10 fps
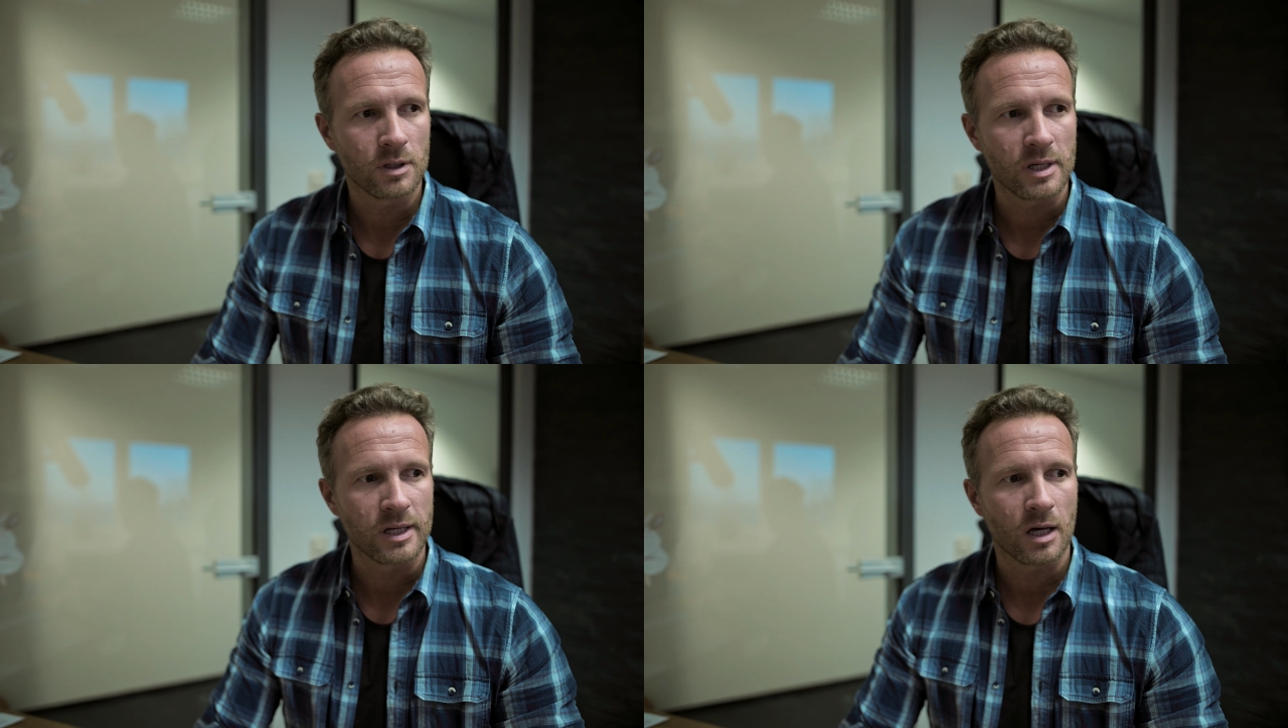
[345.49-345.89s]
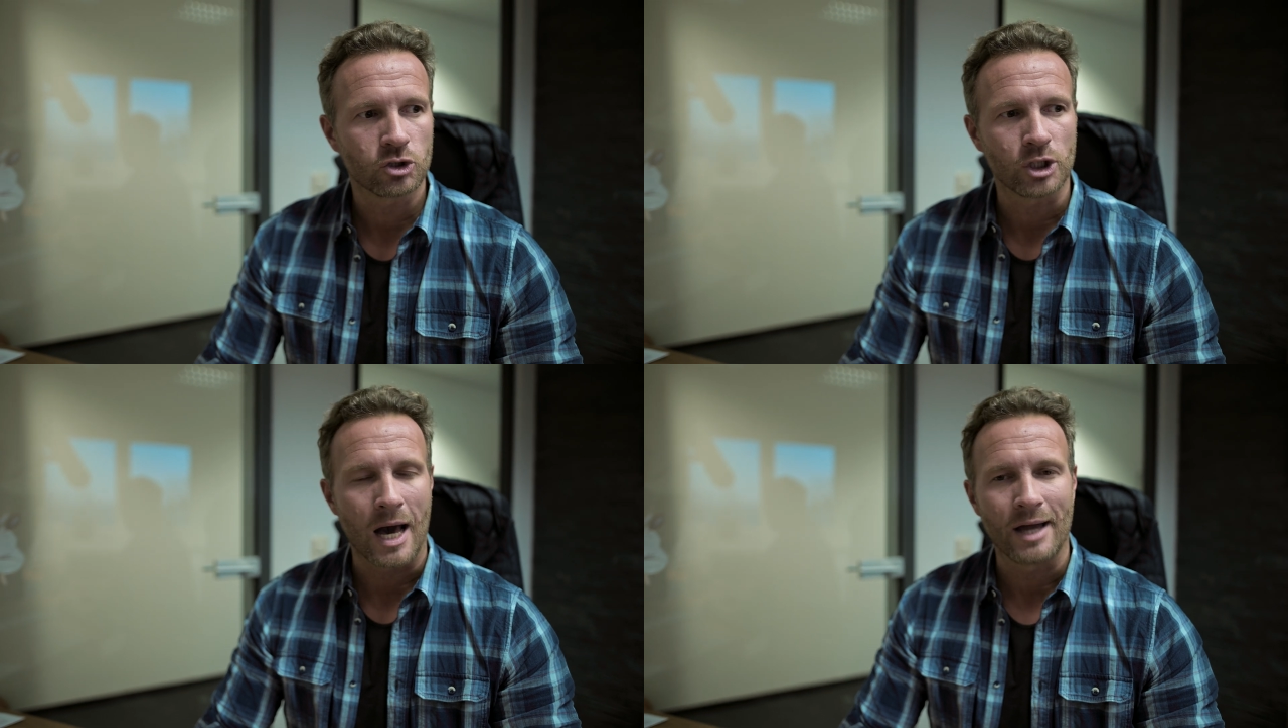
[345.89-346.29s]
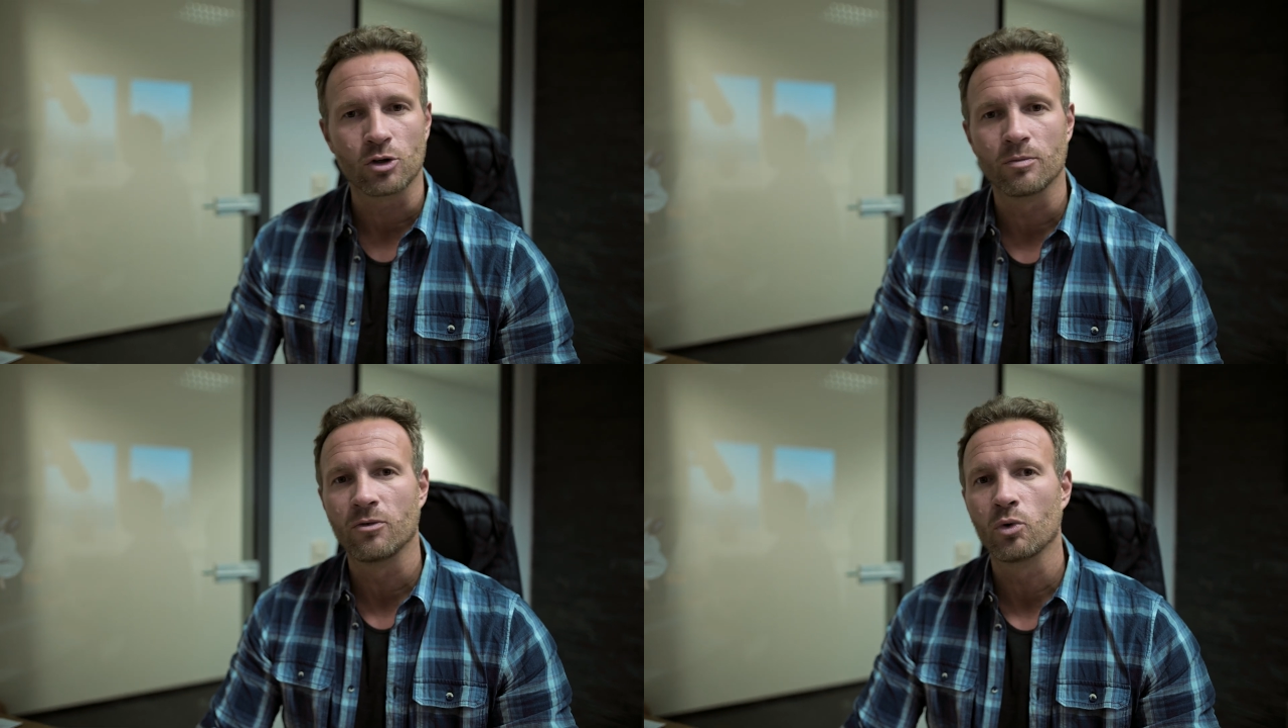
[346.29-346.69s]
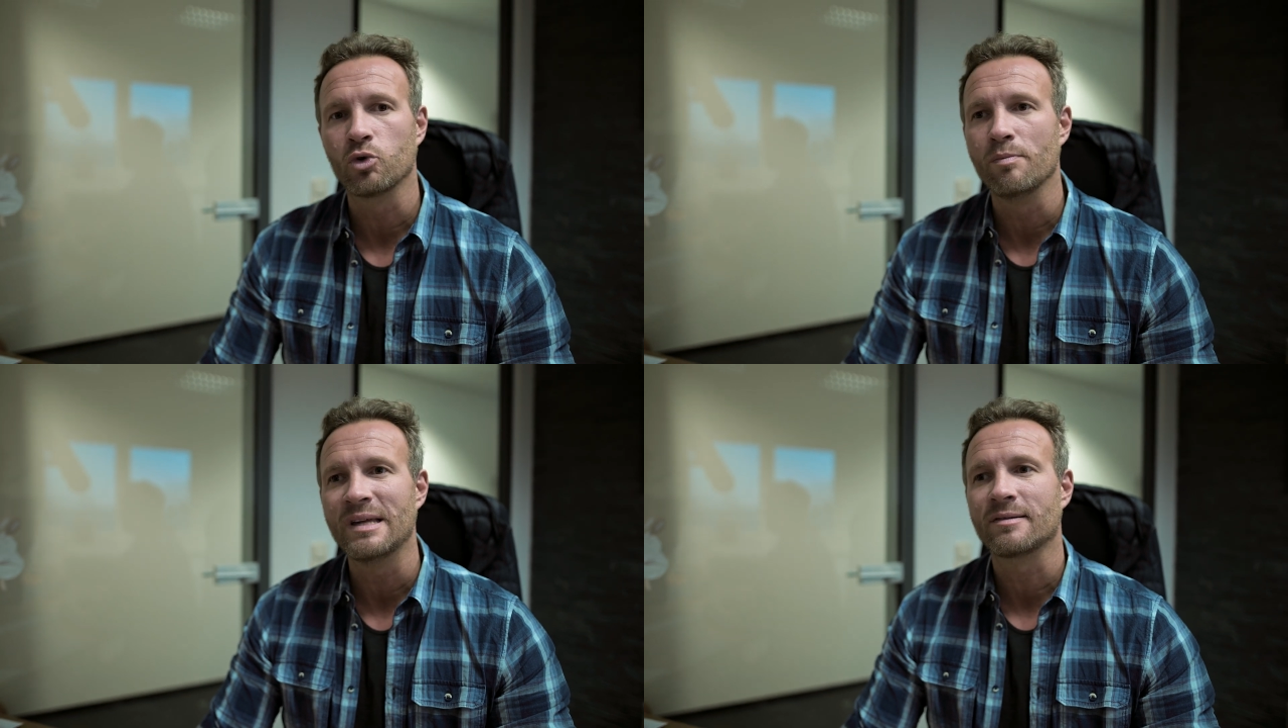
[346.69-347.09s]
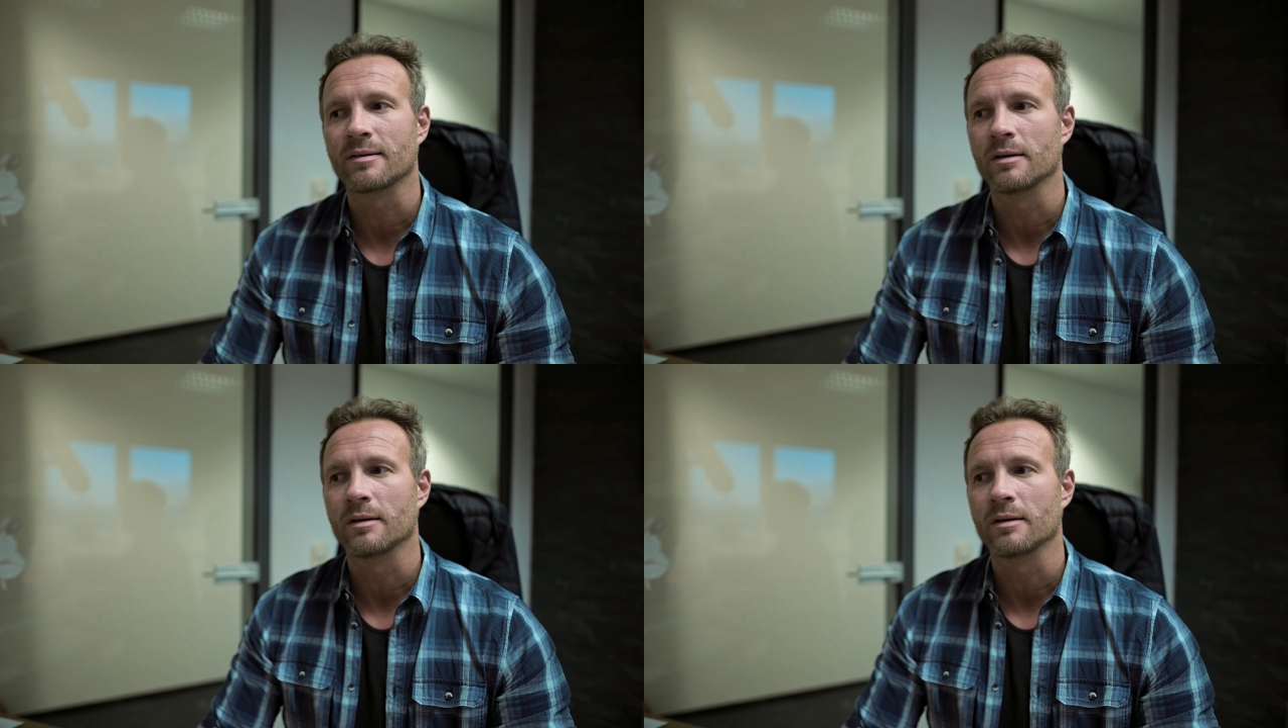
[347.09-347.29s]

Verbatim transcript: je nach Stadium, wo du bist.